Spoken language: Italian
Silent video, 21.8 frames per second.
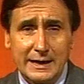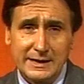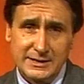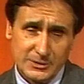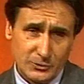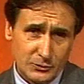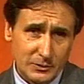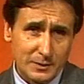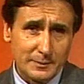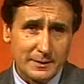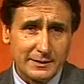È
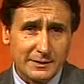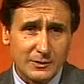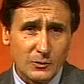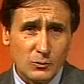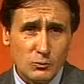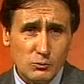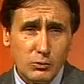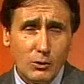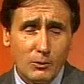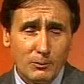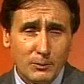sicuramente
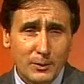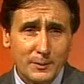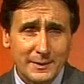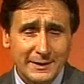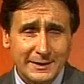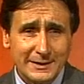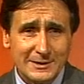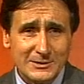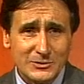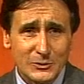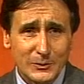un buon
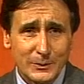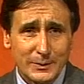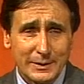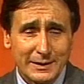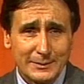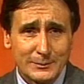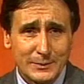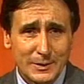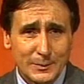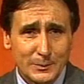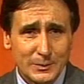pomeriggio
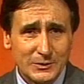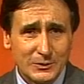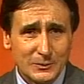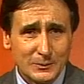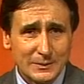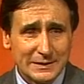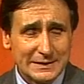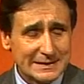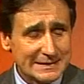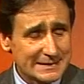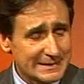per Peppino
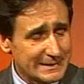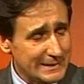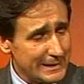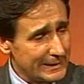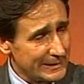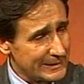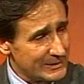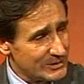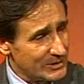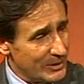Baldassarre.